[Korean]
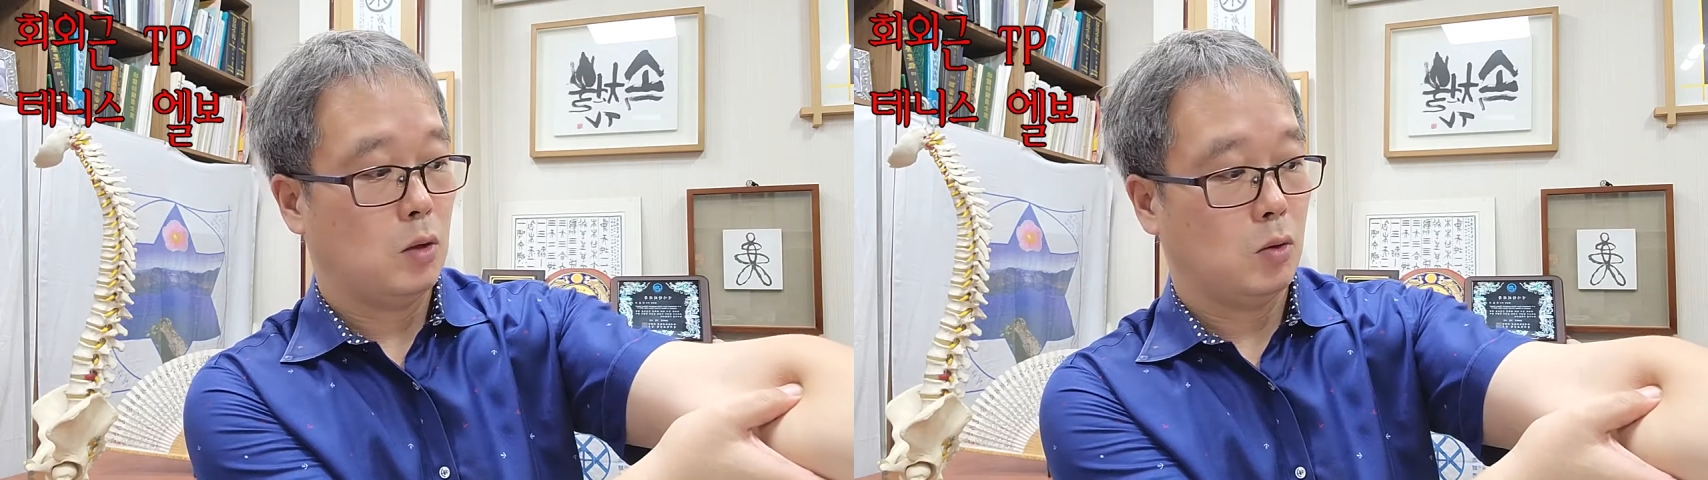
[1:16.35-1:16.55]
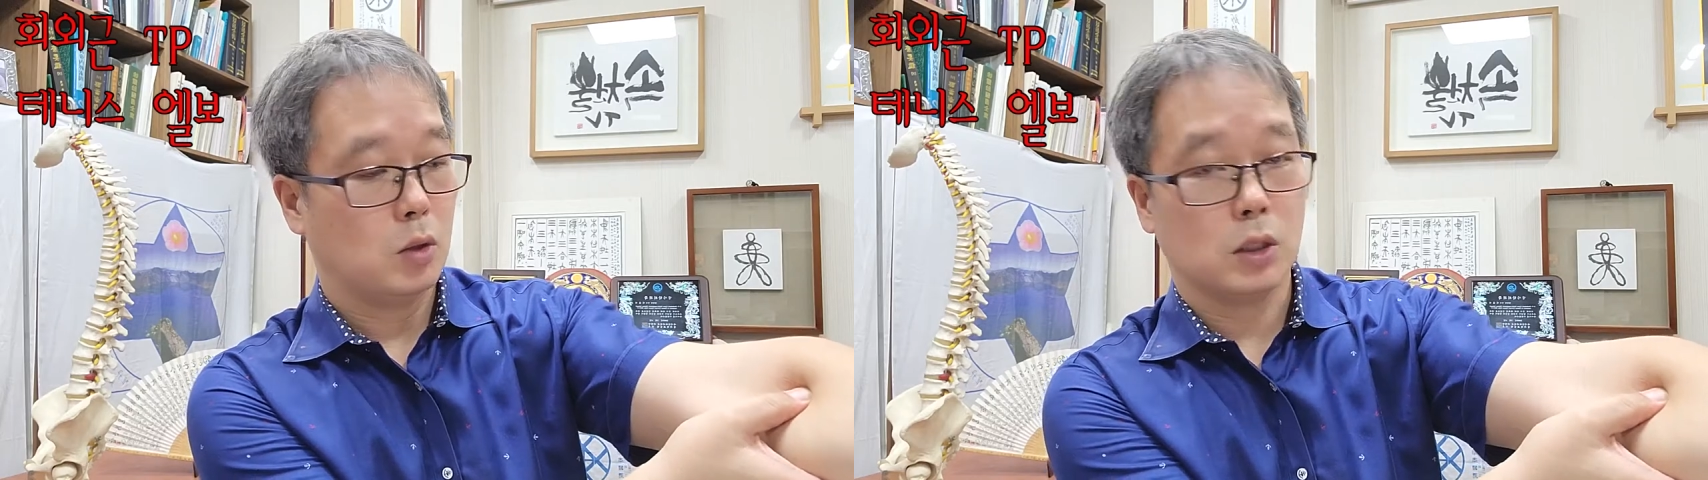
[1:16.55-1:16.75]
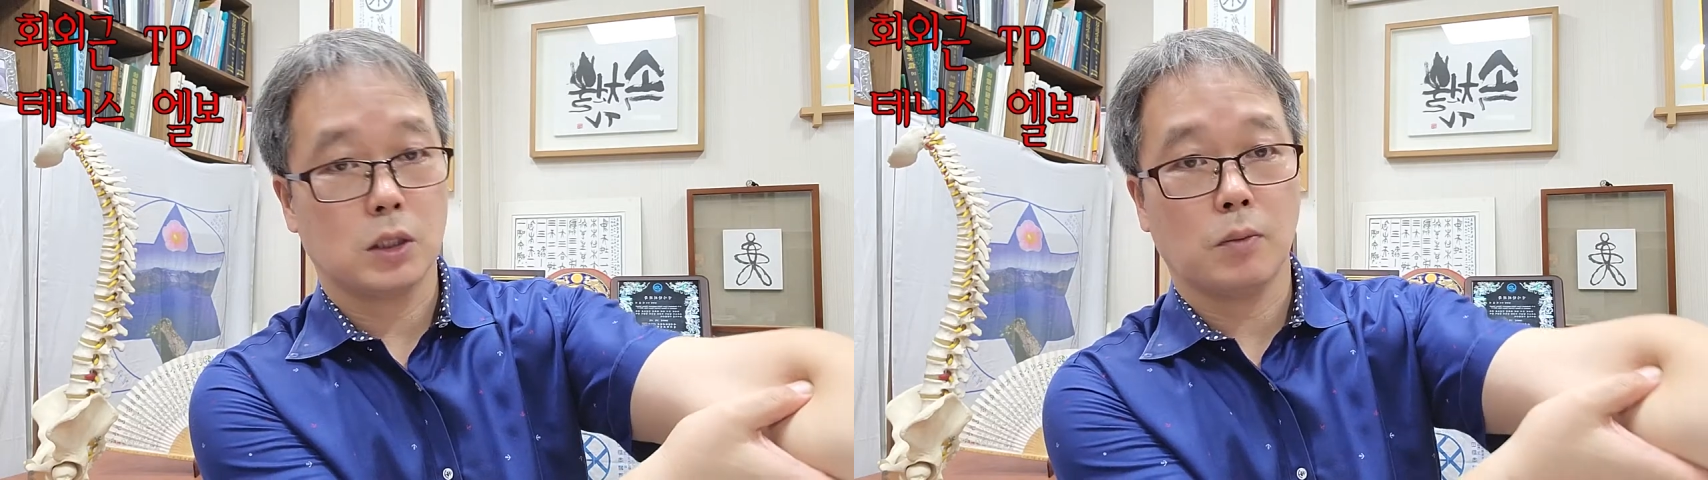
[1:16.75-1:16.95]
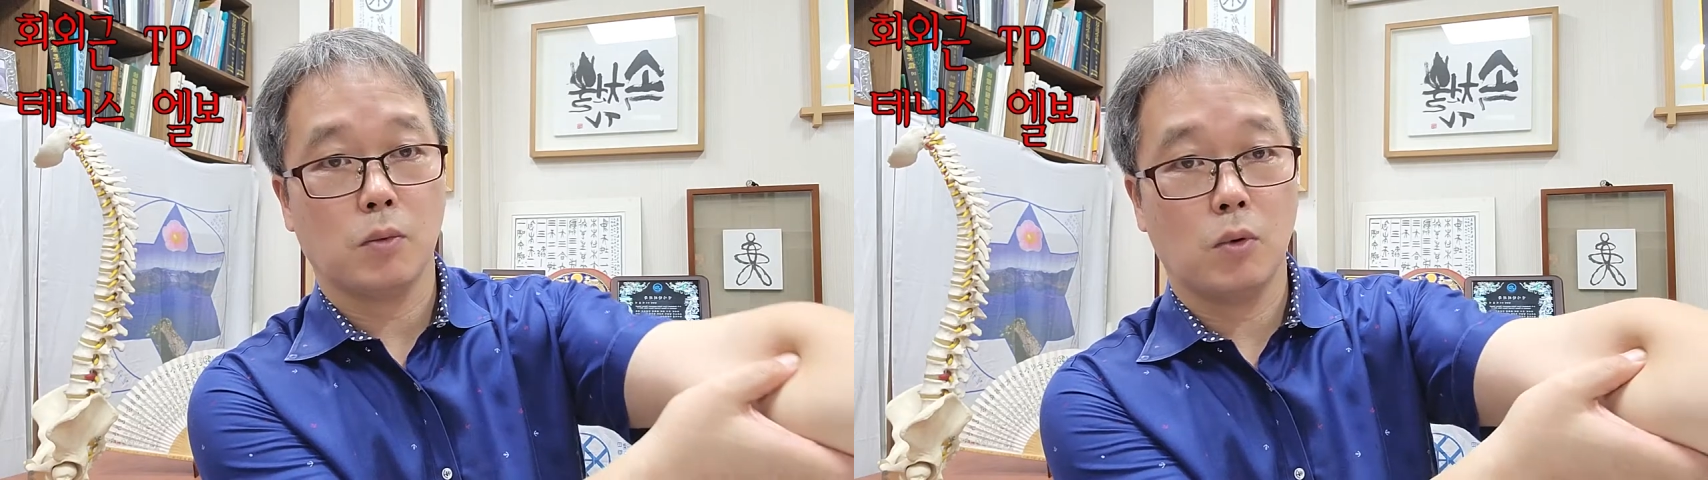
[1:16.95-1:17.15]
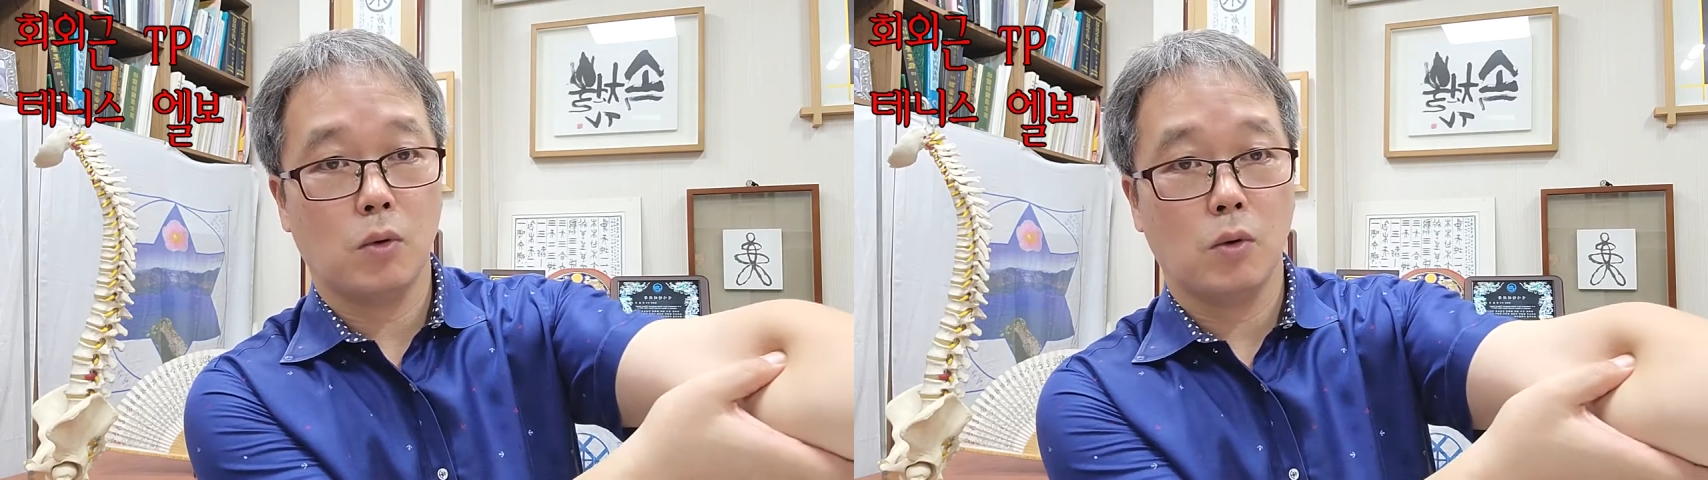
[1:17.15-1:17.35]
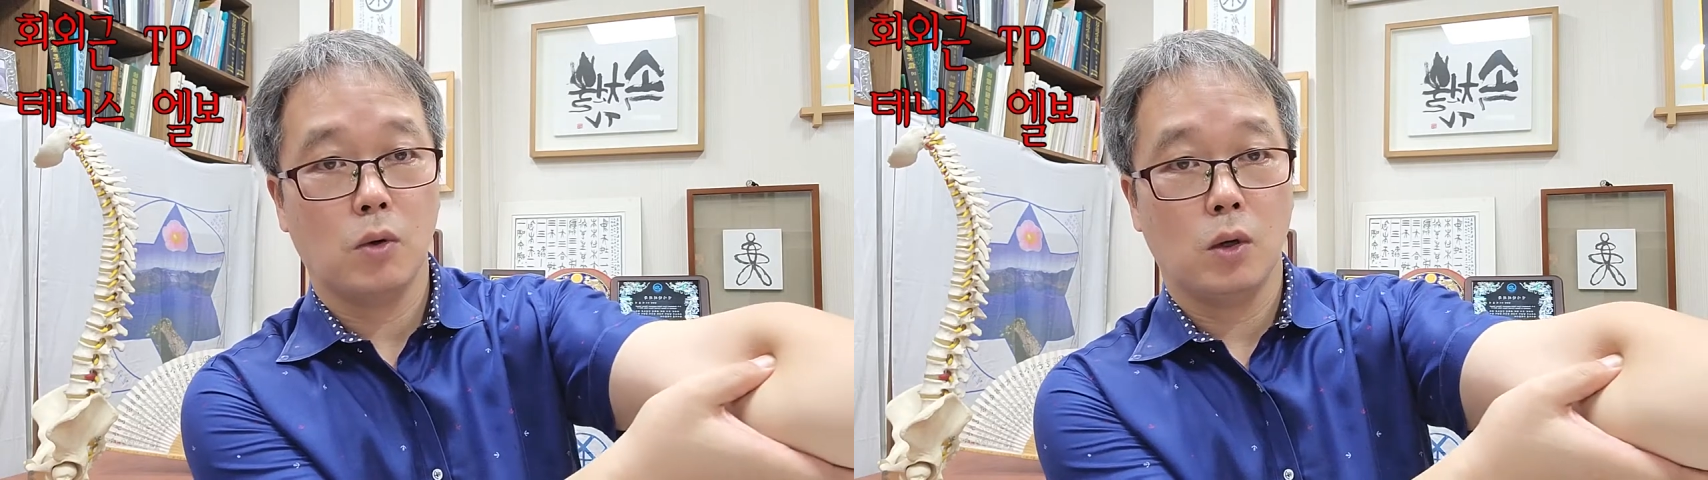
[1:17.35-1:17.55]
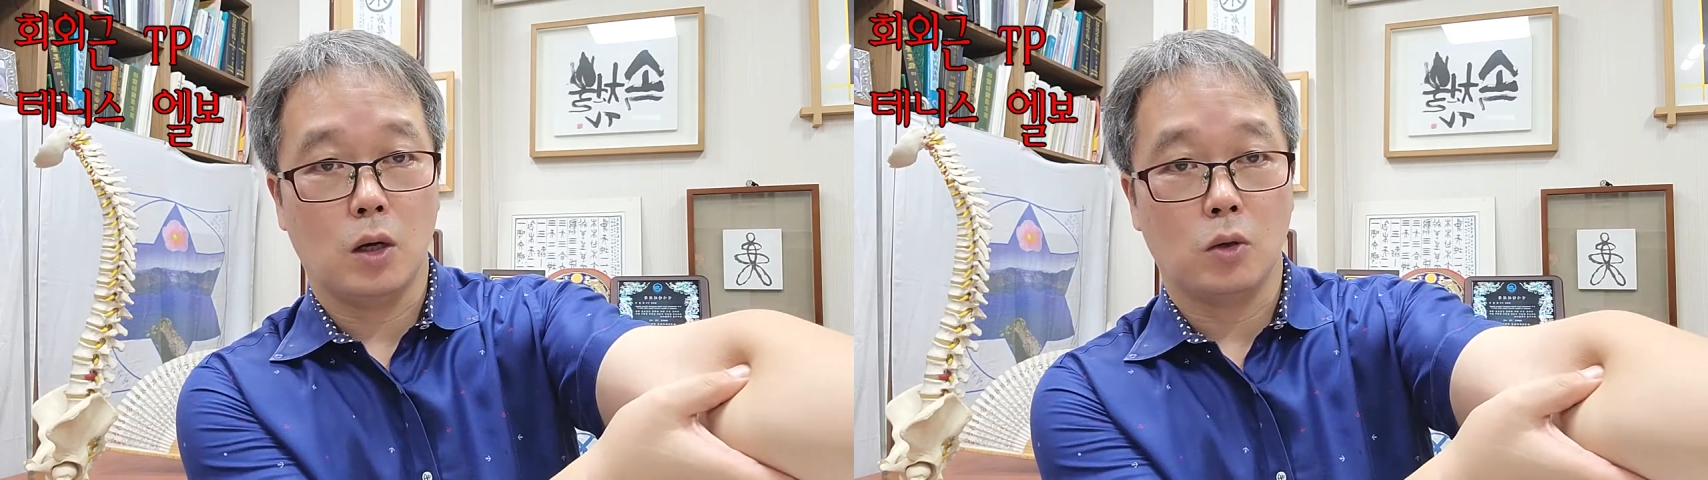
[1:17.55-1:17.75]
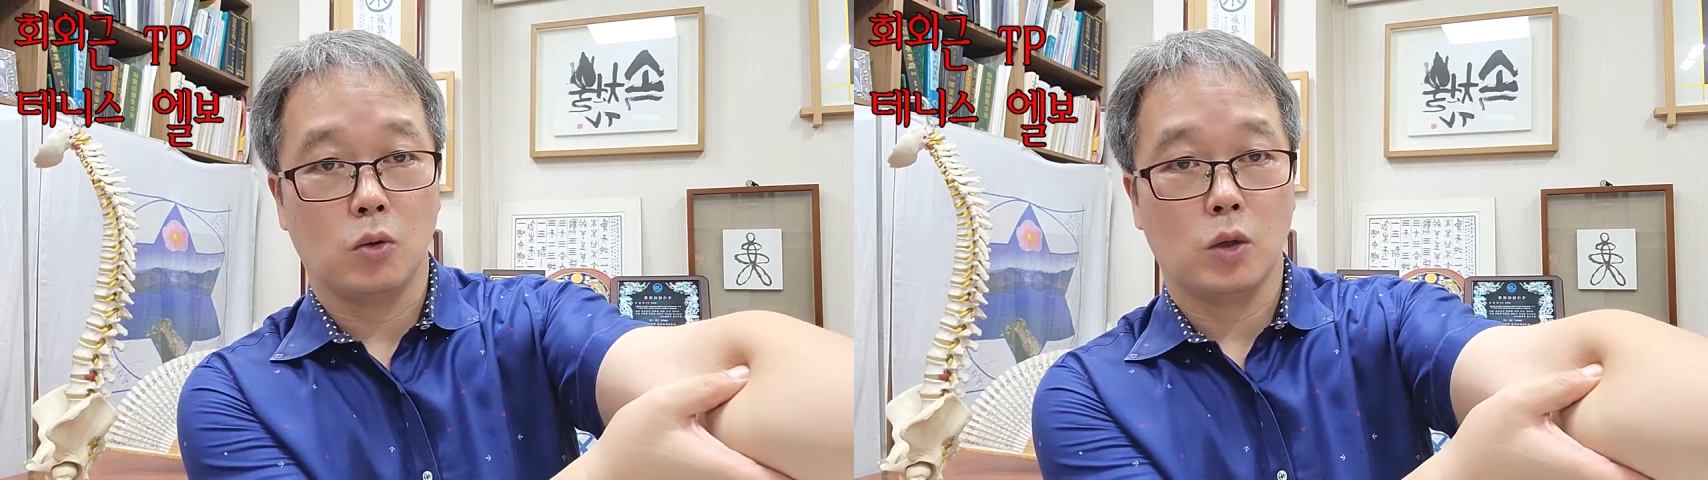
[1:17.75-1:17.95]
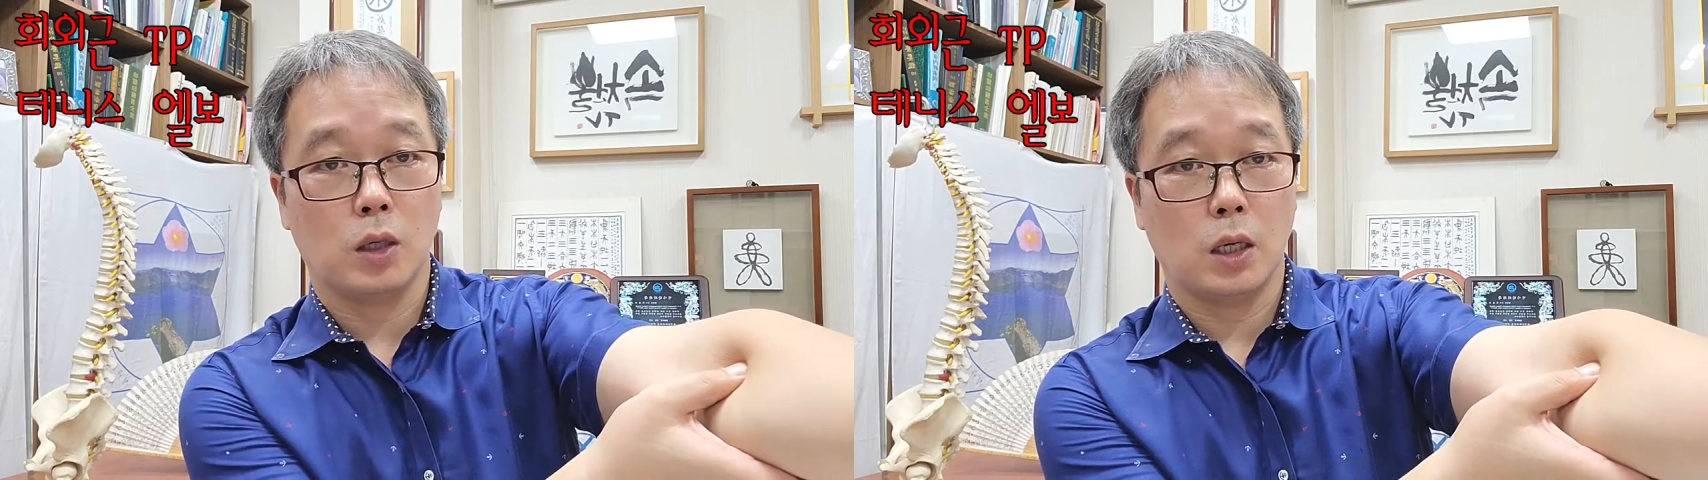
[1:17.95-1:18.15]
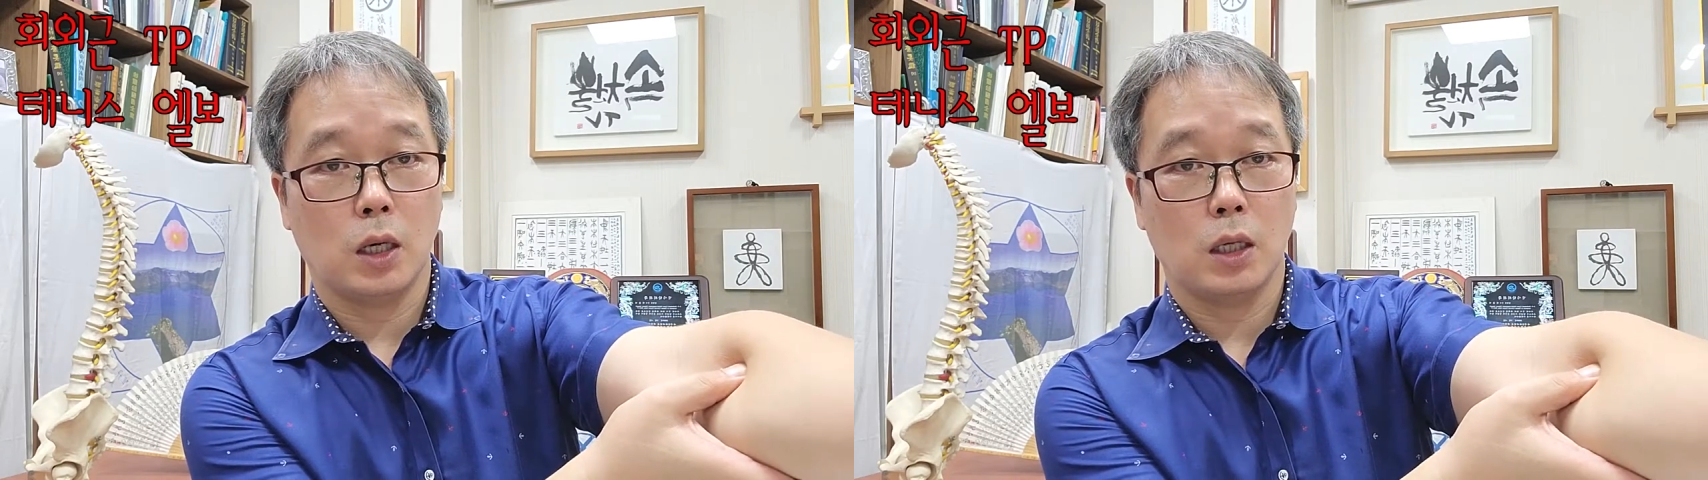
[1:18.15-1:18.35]
여기를 잡고
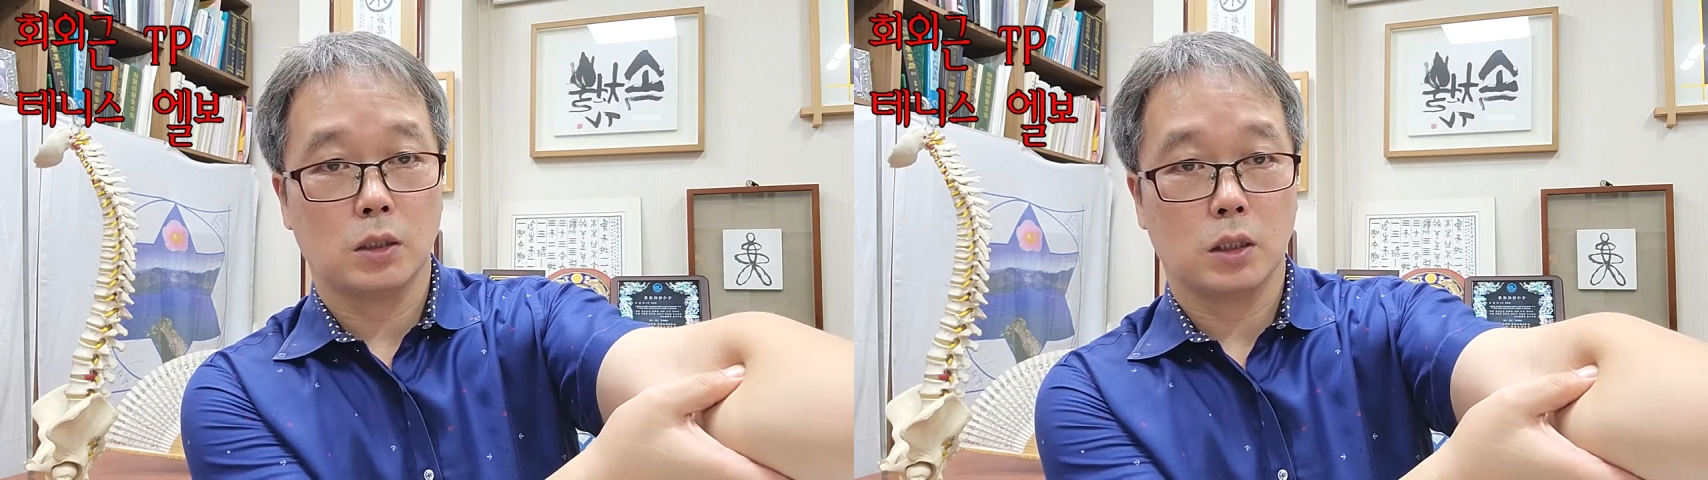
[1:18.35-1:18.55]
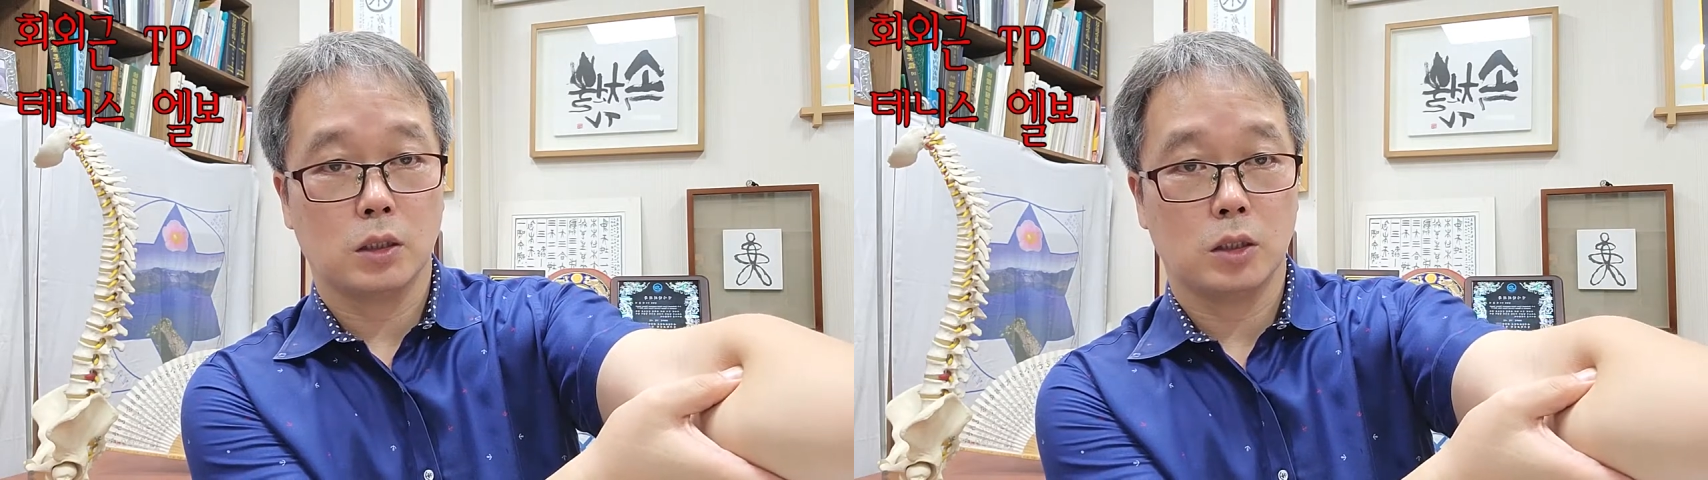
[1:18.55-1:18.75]
여기에서